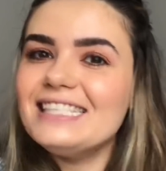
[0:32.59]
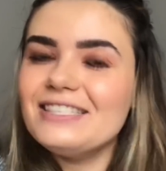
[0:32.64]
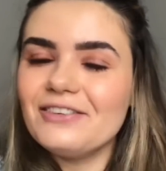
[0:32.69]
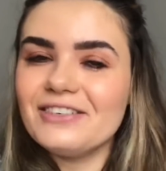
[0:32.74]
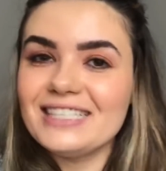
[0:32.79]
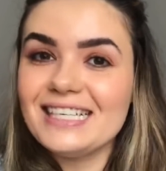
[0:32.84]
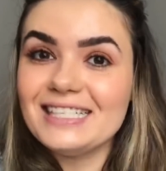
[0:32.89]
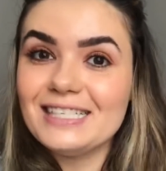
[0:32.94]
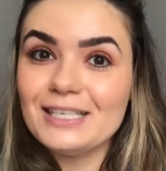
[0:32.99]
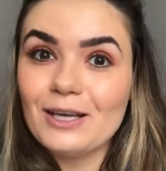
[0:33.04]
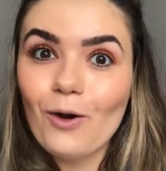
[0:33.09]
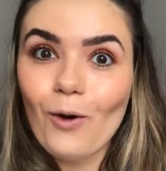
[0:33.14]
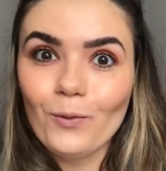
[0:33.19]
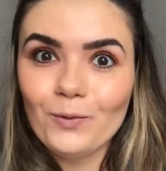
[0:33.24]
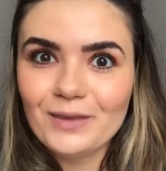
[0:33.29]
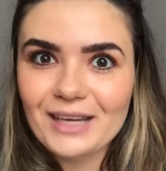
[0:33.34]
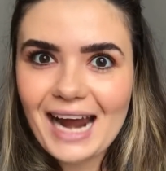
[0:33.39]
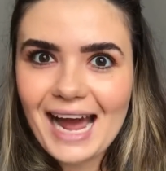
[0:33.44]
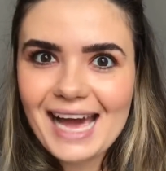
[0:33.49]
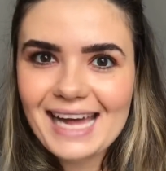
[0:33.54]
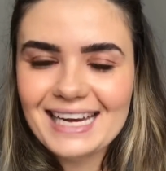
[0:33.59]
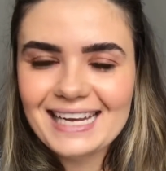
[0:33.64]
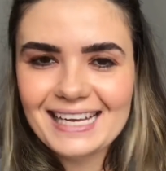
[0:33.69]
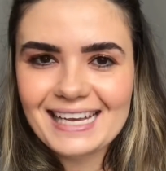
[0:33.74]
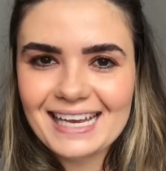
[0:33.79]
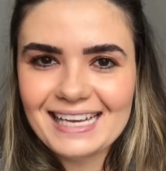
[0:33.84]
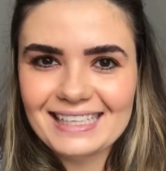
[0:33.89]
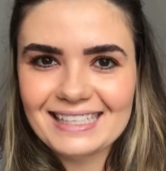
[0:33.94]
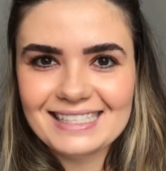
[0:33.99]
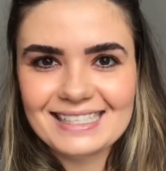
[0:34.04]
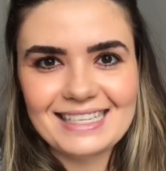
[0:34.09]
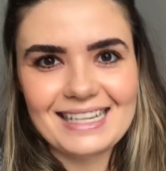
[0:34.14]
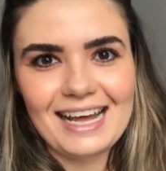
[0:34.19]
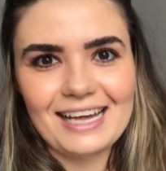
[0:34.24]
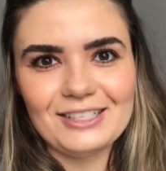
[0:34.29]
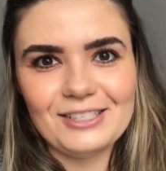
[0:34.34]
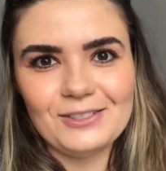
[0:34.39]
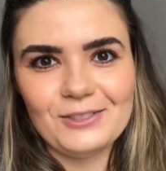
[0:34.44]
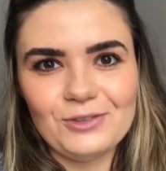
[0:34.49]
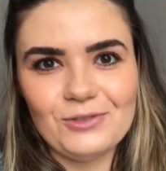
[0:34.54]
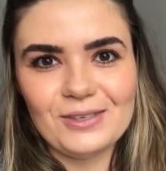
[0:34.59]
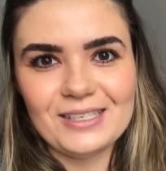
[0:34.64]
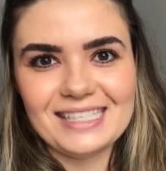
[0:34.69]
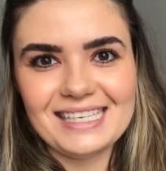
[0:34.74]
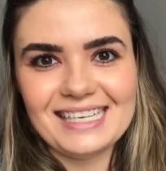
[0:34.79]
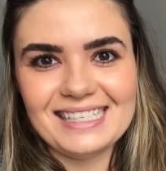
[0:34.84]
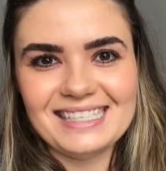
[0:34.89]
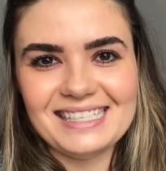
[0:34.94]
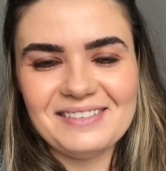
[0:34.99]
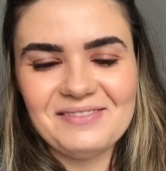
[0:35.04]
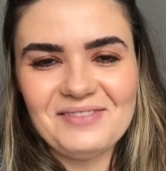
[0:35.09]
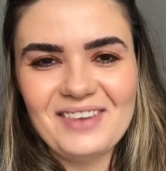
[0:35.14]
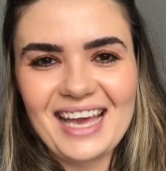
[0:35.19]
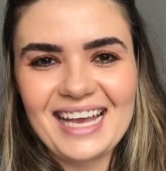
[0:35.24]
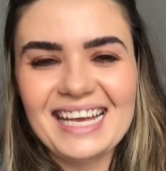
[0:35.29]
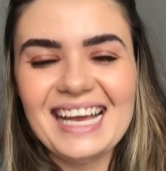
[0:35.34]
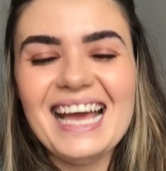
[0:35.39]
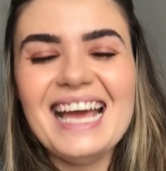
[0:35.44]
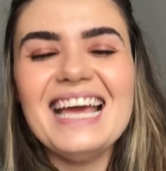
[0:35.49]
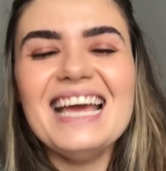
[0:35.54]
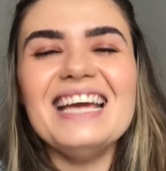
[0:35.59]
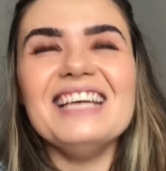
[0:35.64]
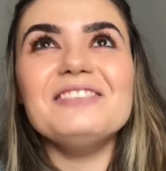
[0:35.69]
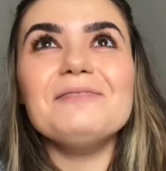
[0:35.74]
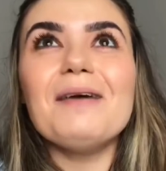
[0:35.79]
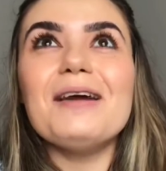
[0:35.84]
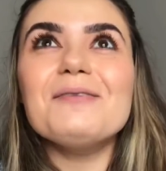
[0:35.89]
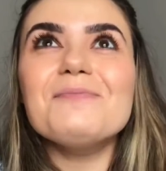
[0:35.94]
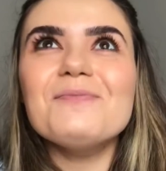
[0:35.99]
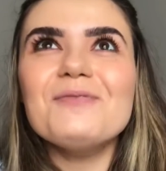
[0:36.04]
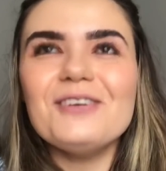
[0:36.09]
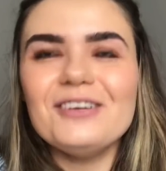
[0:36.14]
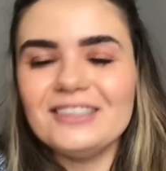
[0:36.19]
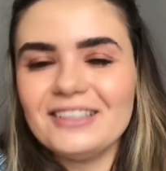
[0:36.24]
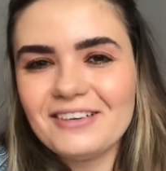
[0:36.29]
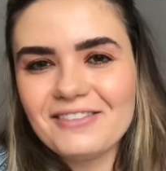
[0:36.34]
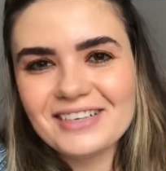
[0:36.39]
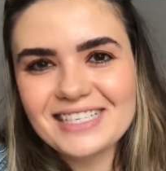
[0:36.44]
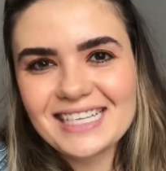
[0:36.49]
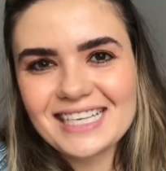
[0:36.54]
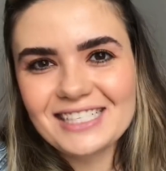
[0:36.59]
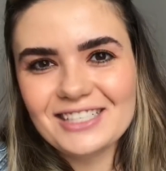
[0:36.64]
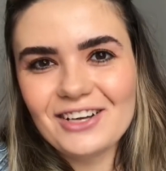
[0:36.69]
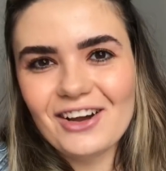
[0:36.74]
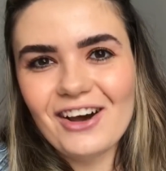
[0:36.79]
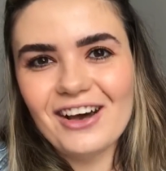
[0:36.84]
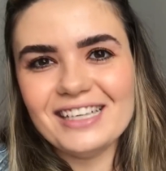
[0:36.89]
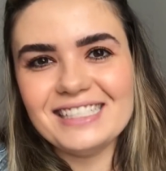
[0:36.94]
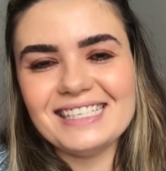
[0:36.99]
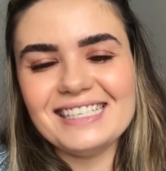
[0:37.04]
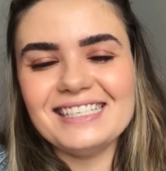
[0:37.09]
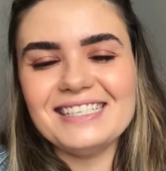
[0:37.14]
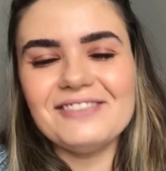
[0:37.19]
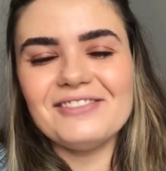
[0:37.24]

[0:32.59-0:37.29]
se vocês encontrarem aí na cidade de vocês também. Espero muito que vocês gostem.